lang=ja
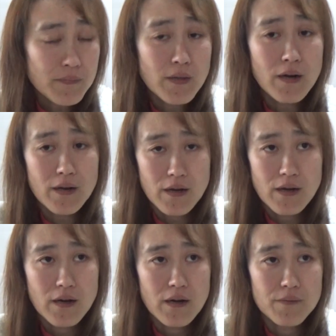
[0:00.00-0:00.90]
だか
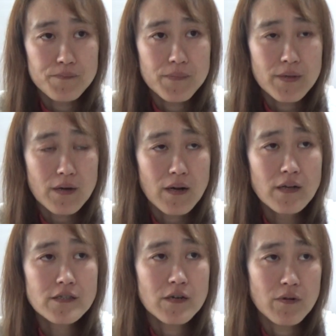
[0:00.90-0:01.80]
ら、うん、だから
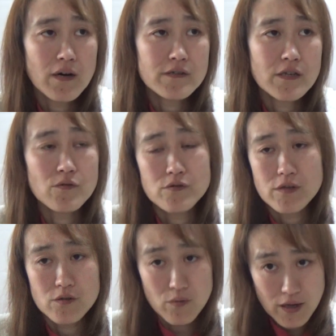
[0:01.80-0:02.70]
あっちゃんは性同一
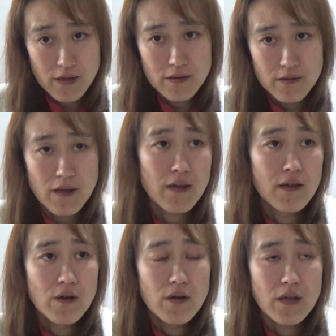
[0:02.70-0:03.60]
性障害で、
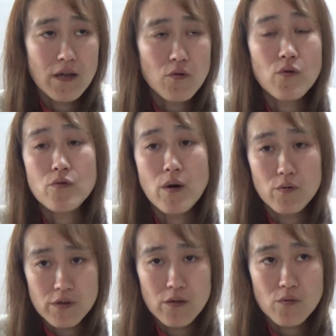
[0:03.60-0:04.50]
えー、心は
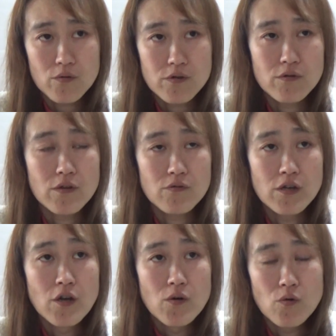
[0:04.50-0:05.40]
女の子って言ってるの
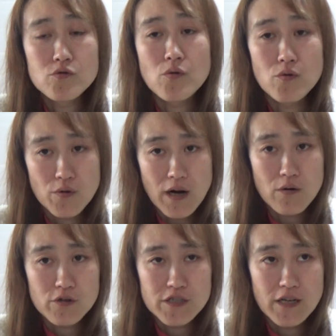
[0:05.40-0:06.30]
に男の
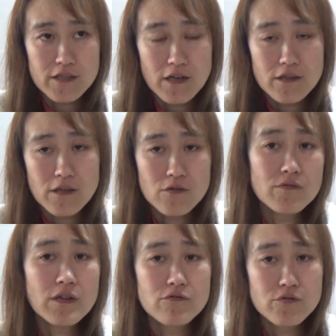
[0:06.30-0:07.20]
格好しなさいってそ
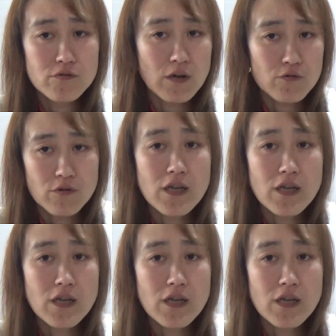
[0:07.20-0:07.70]
んな苦痛なこと